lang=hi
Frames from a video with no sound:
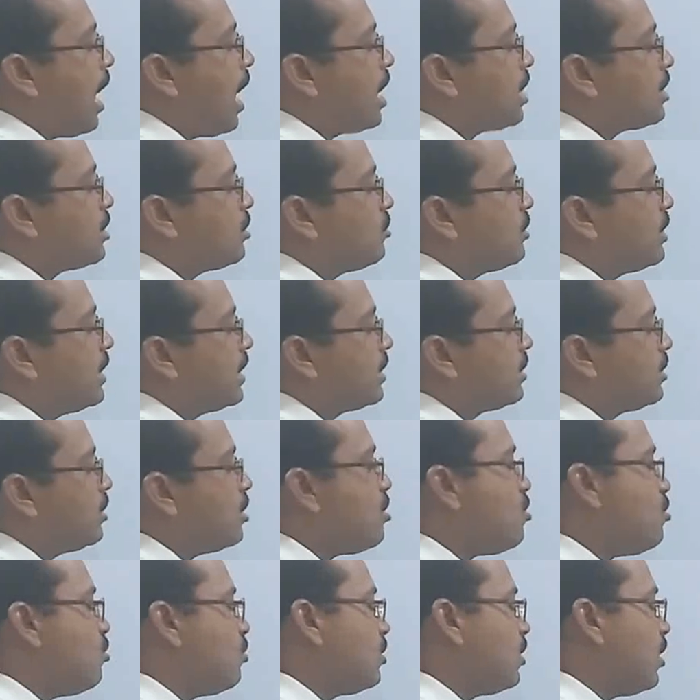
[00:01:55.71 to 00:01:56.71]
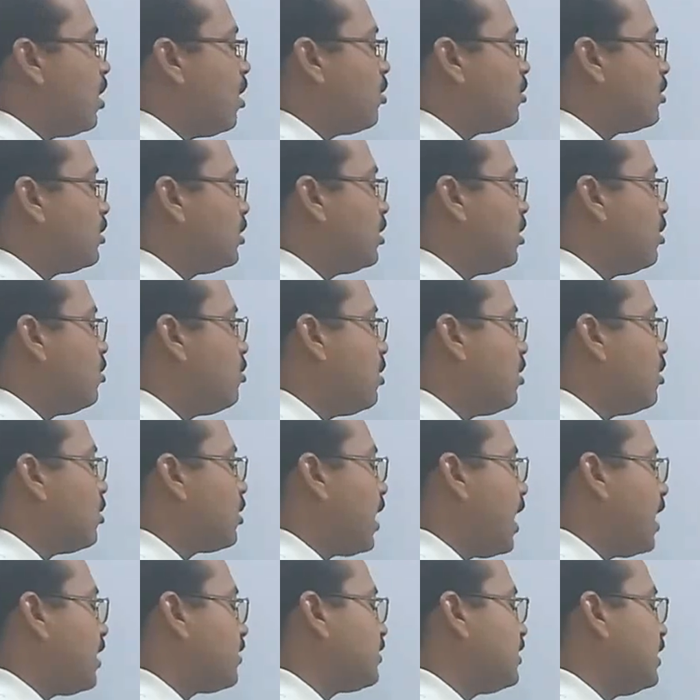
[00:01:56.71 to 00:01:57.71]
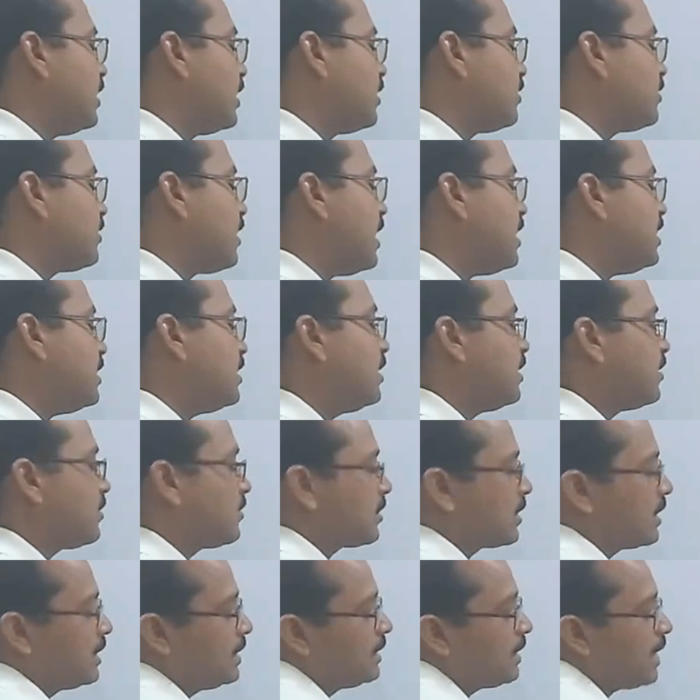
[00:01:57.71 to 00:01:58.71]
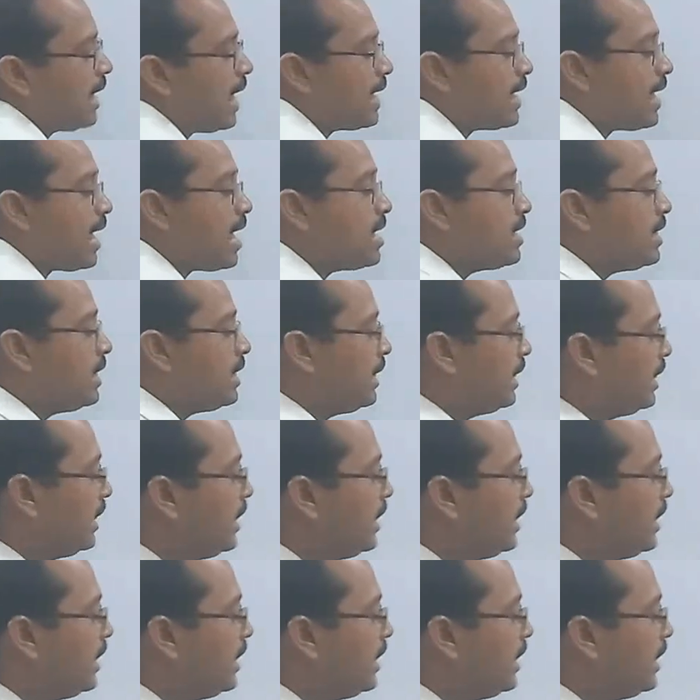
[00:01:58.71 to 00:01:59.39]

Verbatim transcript: आठ और एक नौ और नौ और हासिल के साथ दस कितना आया